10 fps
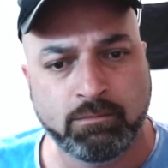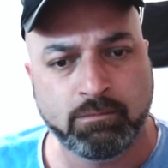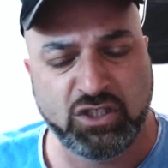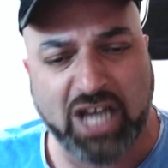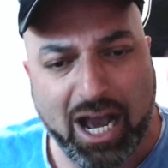
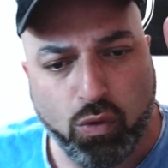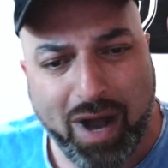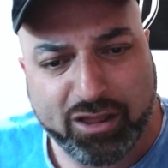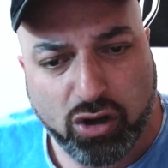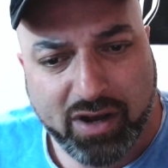Già
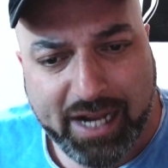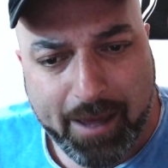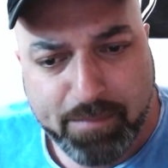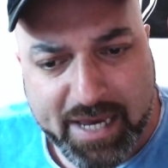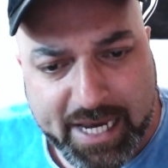quattro
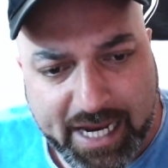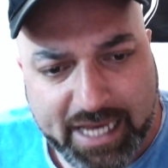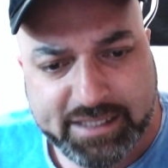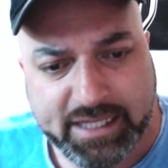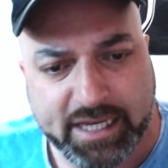club
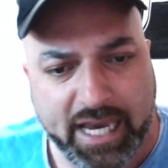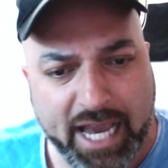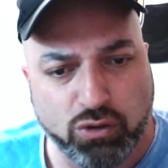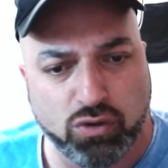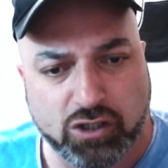inglesi
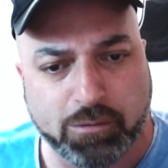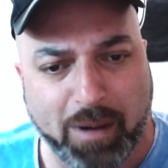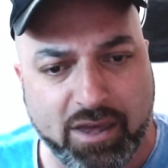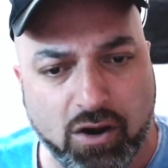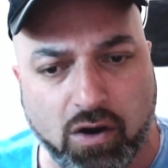ed uno
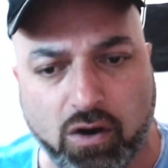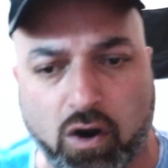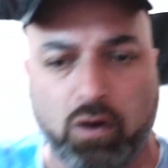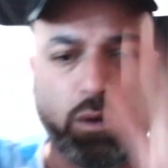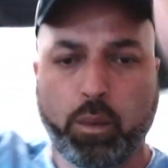
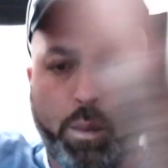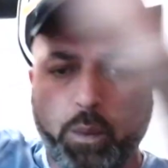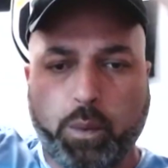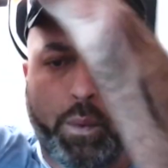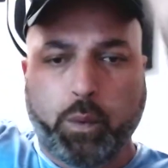spagnolo
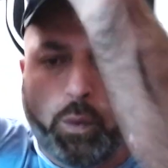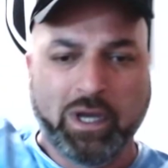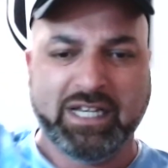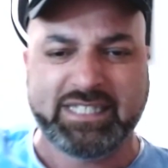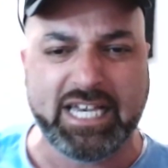
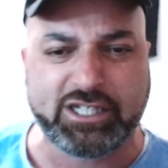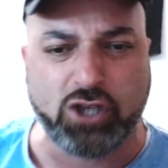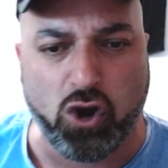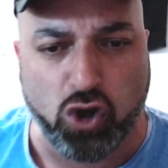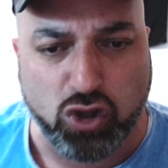si
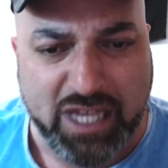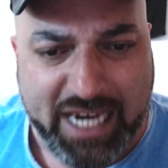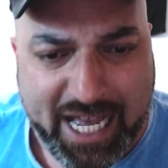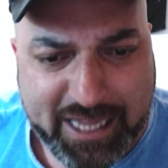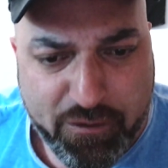sono
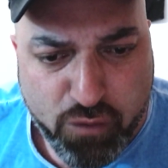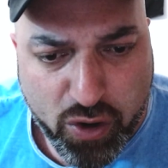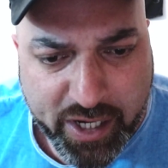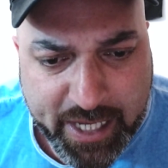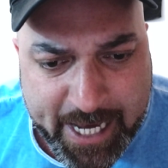tirati
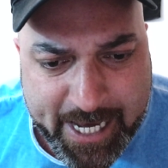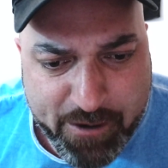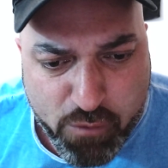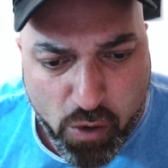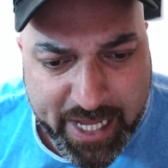fuori,
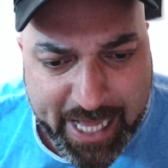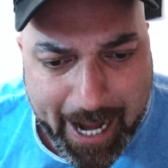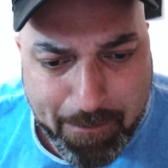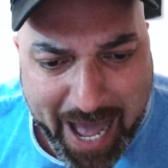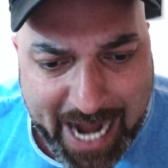fuori
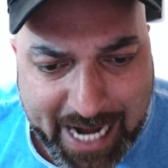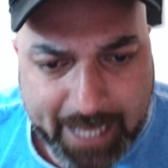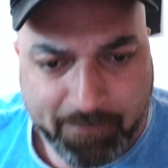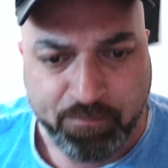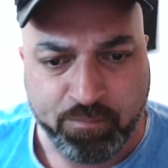dalle
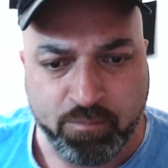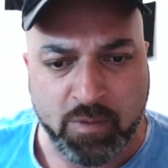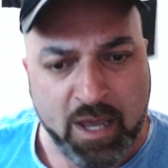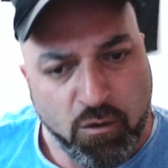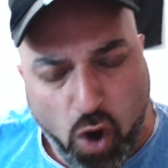palle,
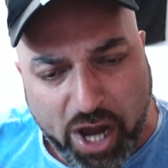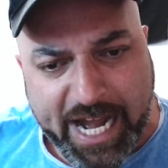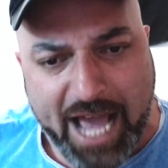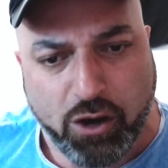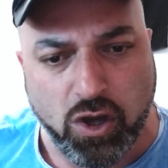fuori
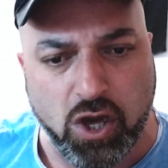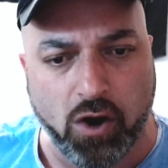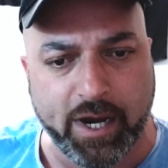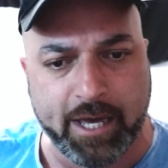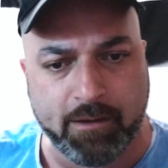dai
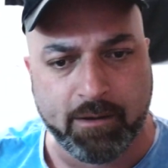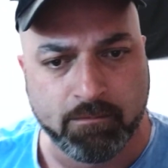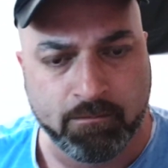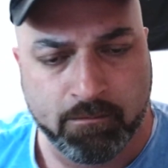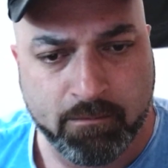coglioni.
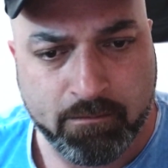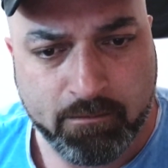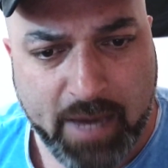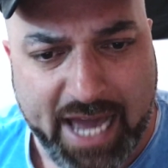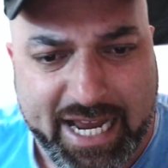
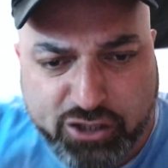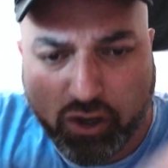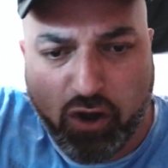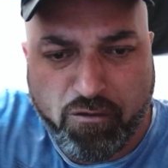Adesso lo